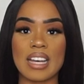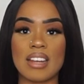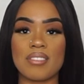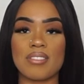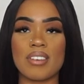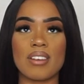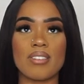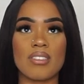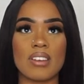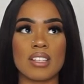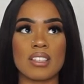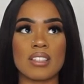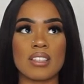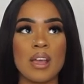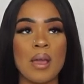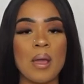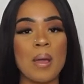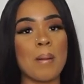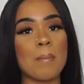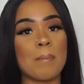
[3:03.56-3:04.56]
einfach was
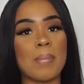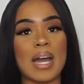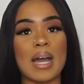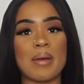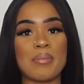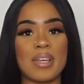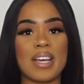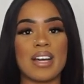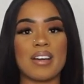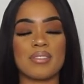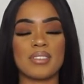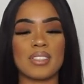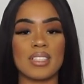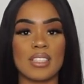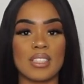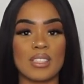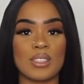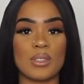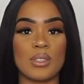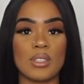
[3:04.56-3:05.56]

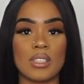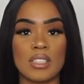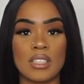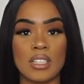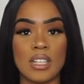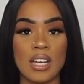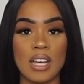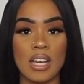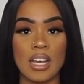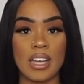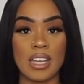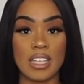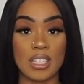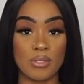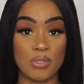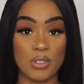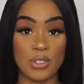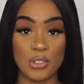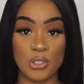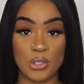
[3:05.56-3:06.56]
Barbiehaftes und ich
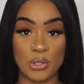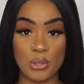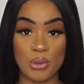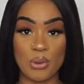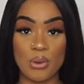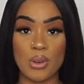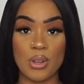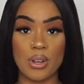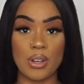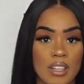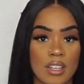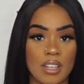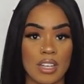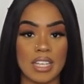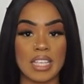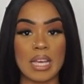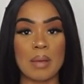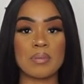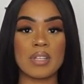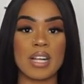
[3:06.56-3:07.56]
finde es schön.
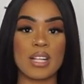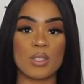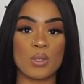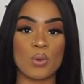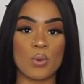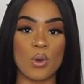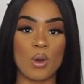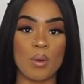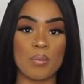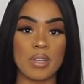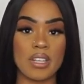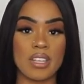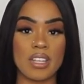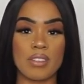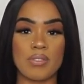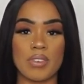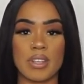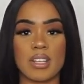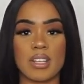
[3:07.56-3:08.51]
Ich habe es halt so kombiniert wie